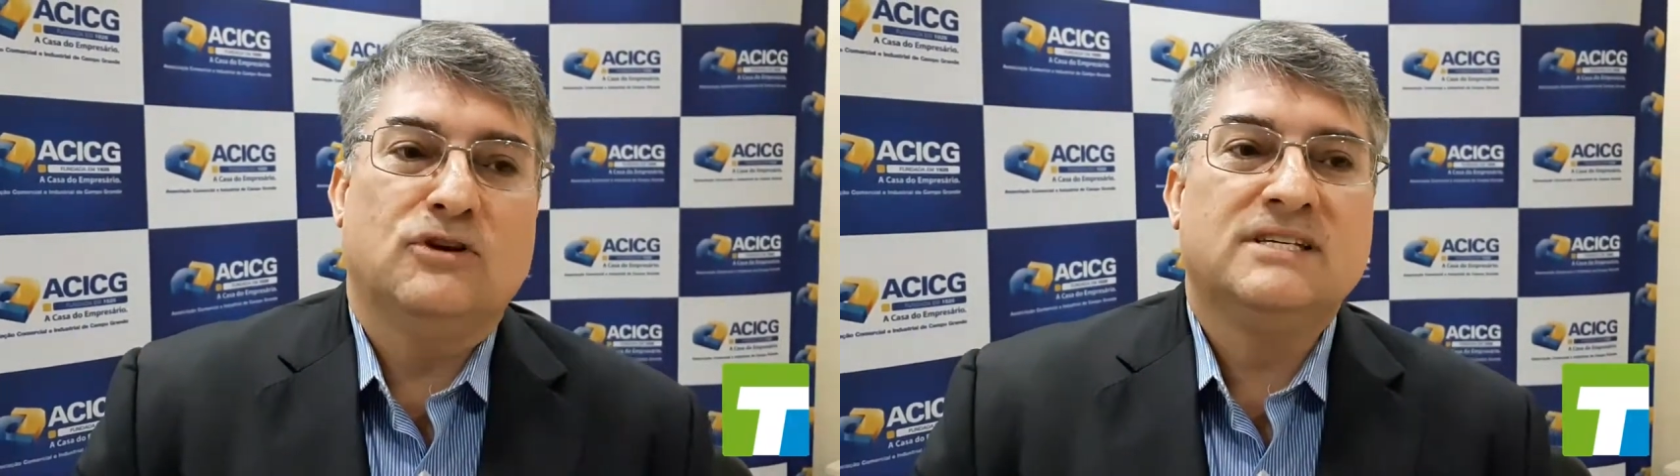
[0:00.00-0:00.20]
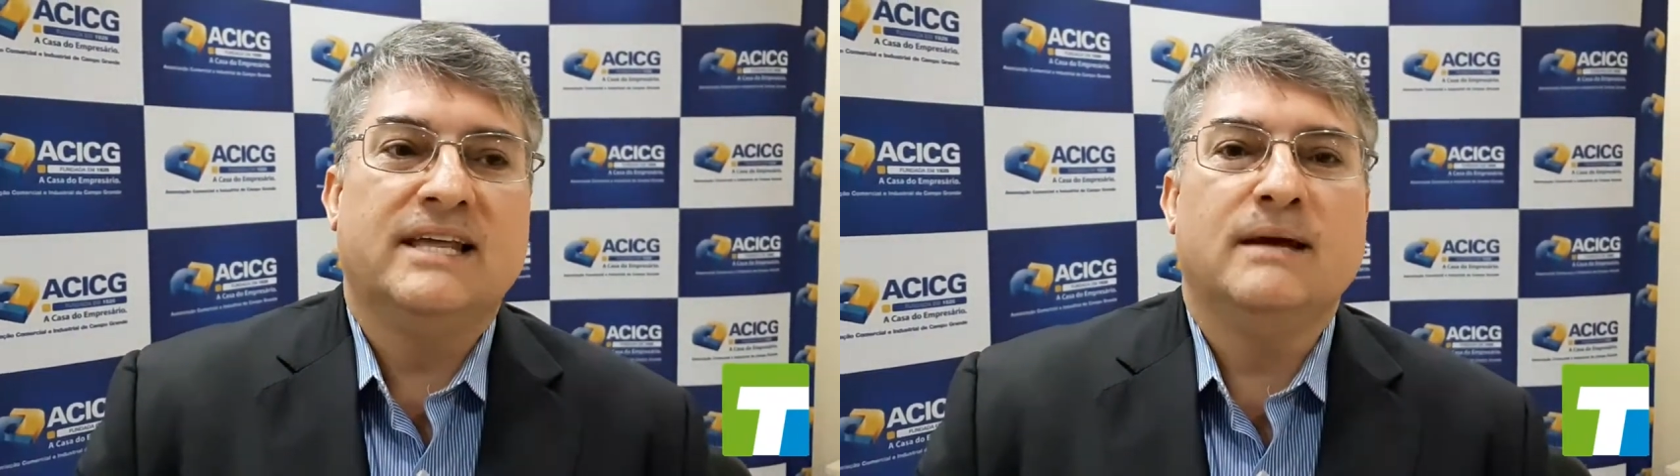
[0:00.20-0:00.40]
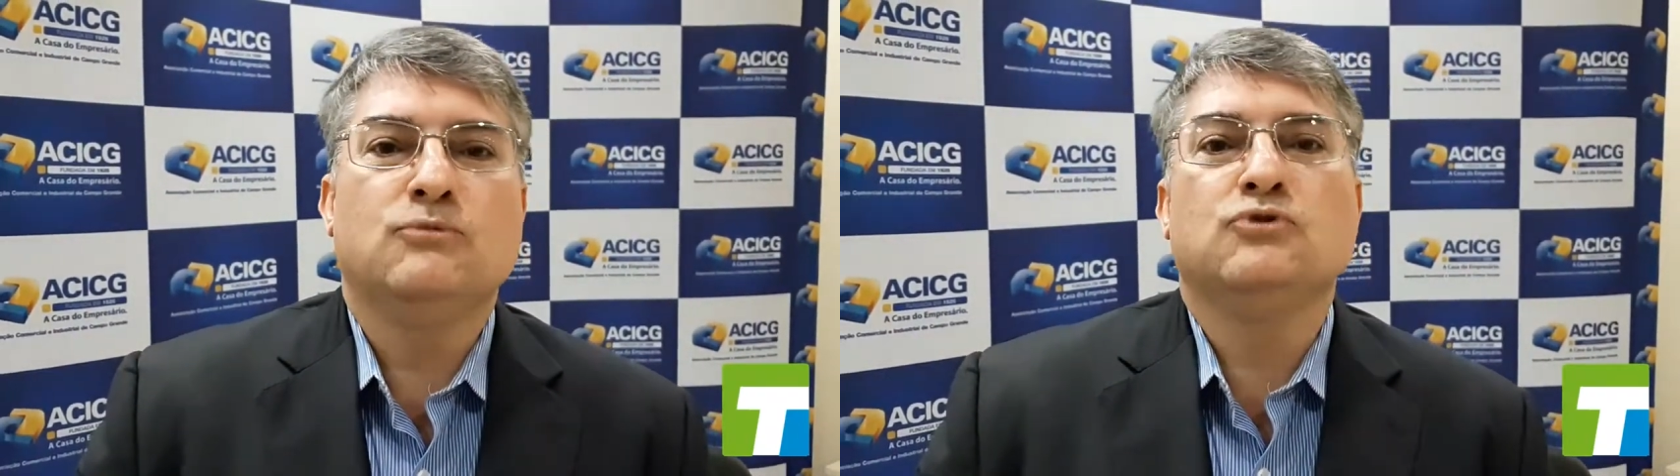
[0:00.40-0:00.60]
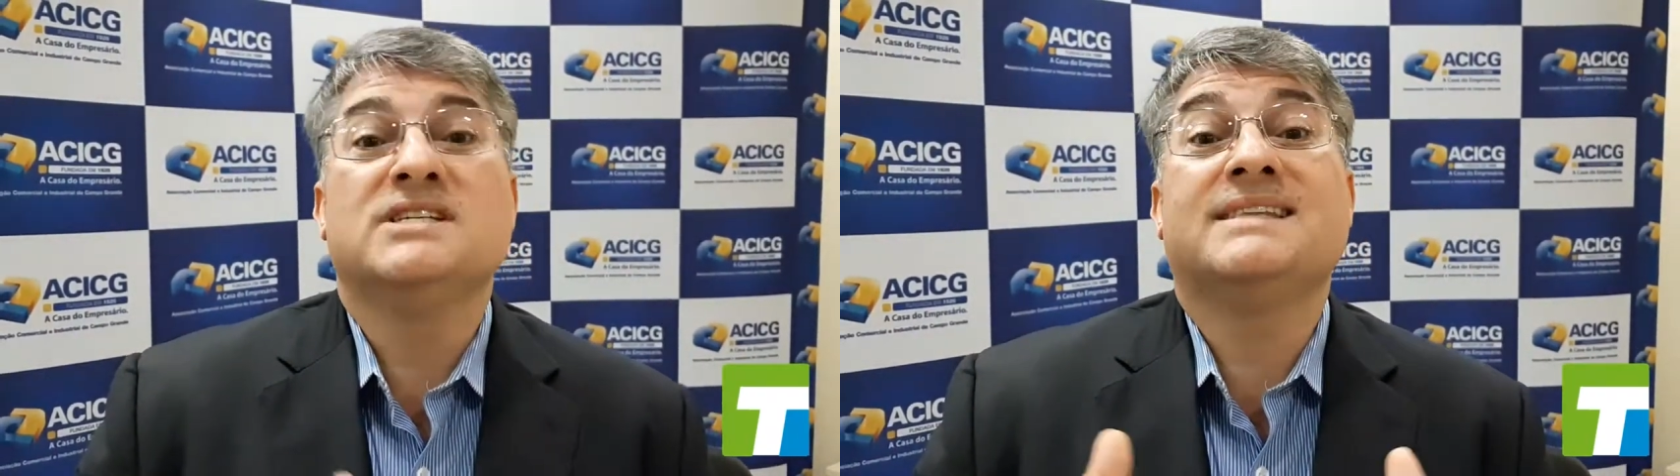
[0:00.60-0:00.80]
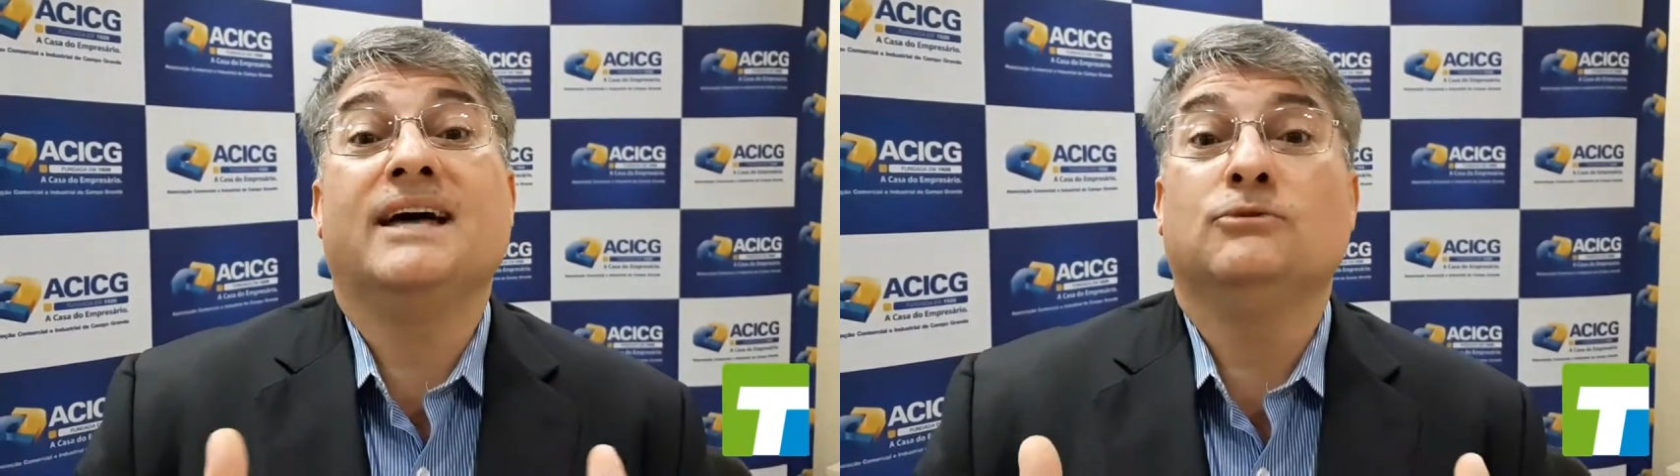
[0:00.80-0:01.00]
Nós queremos um
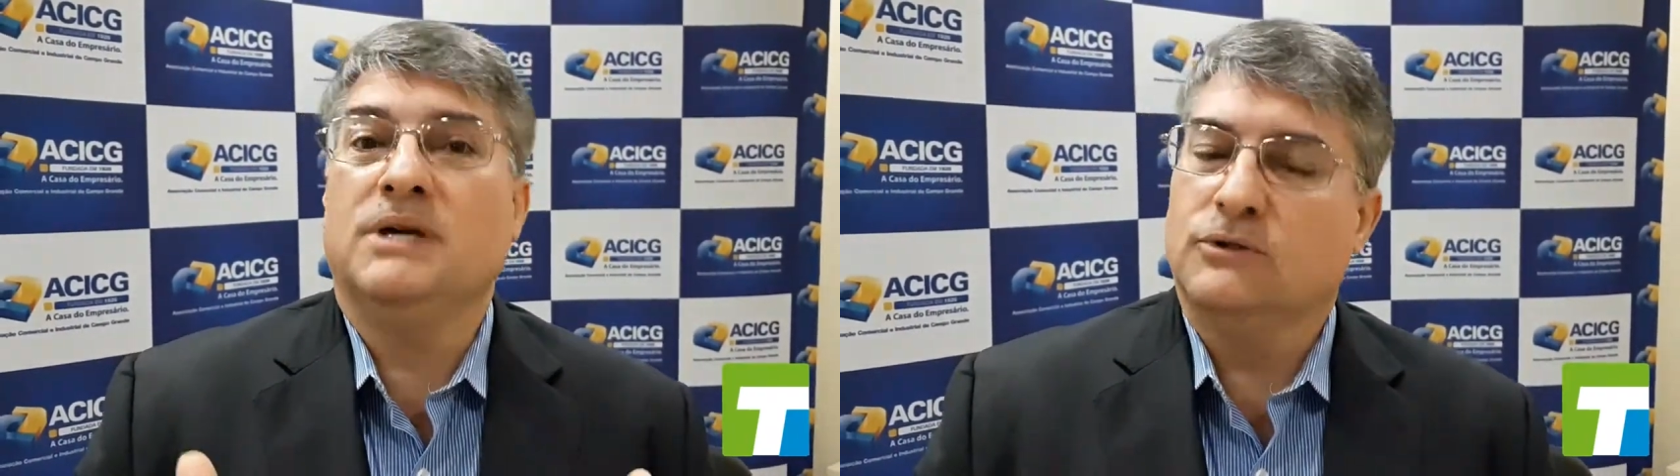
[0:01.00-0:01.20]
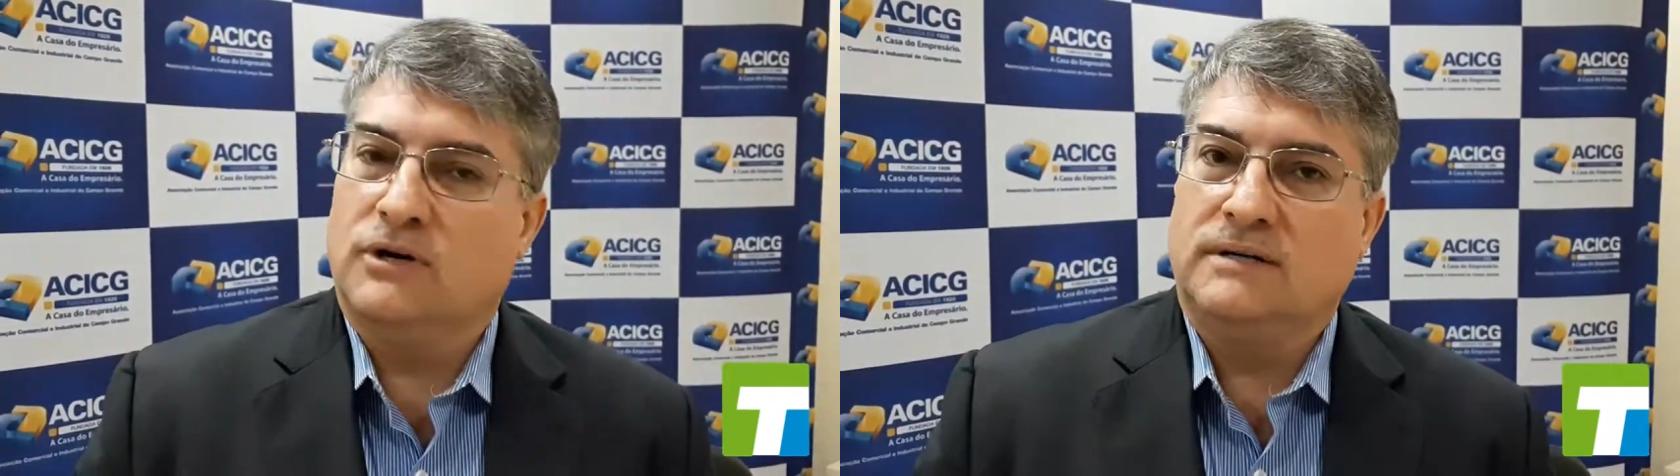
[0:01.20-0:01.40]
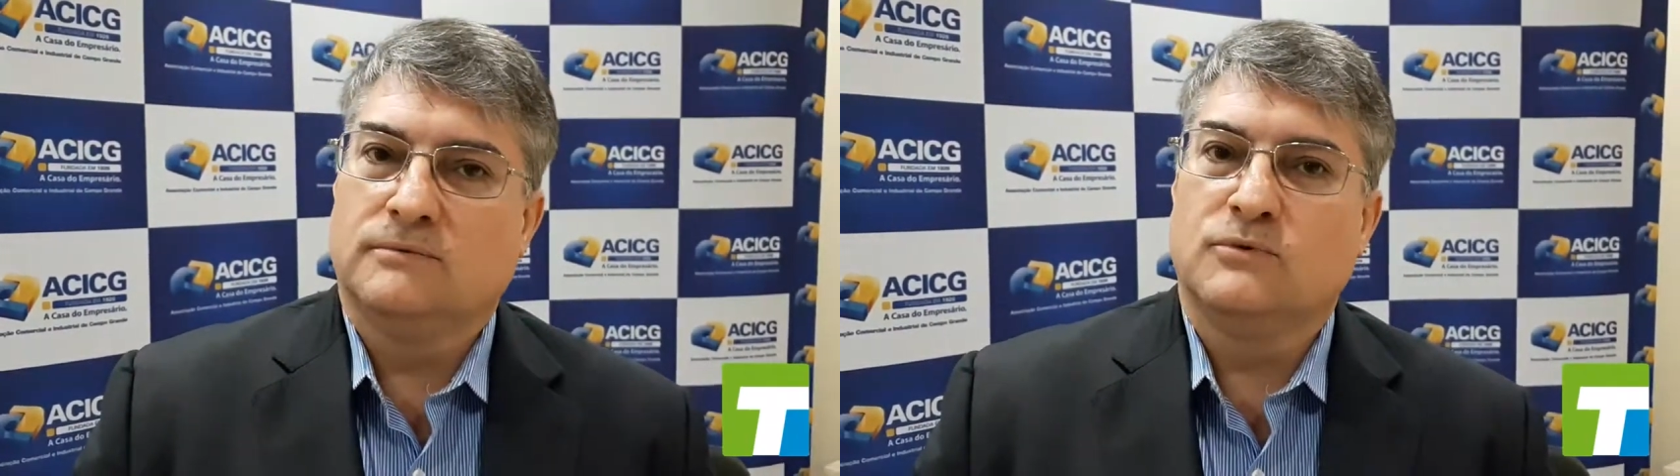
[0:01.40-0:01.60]
Estado menor,